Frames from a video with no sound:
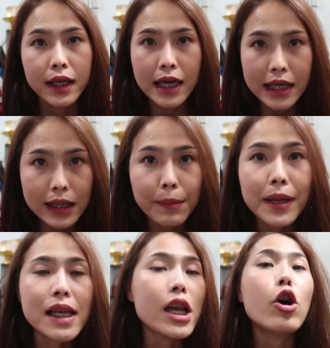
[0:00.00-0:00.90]
น่าจะ
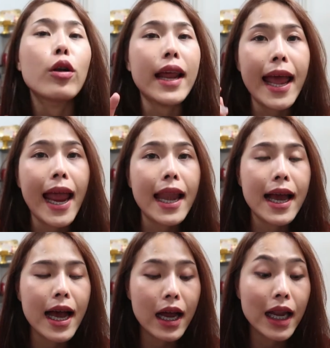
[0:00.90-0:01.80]
ไม่ใช่ของแท้
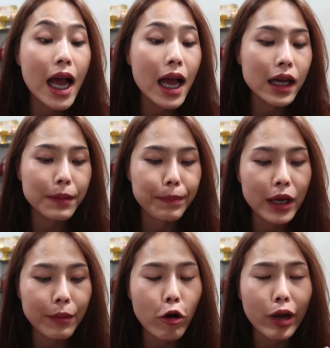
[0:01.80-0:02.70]
นะคะ ถ้าเกิด
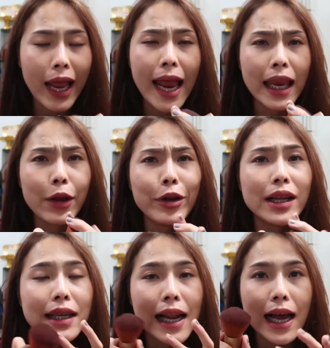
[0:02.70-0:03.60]
เป็นของแท้คิดว่า
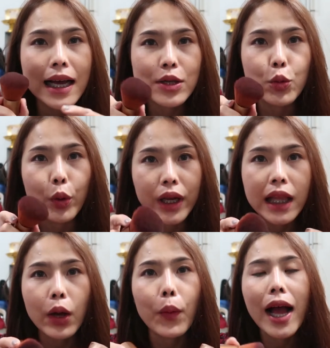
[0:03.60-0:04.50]
น่าจะราคาสูงกว่า
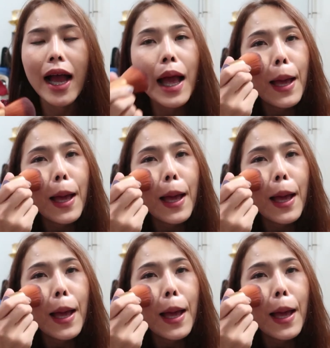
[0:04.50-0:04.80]
นี้แต่ว่า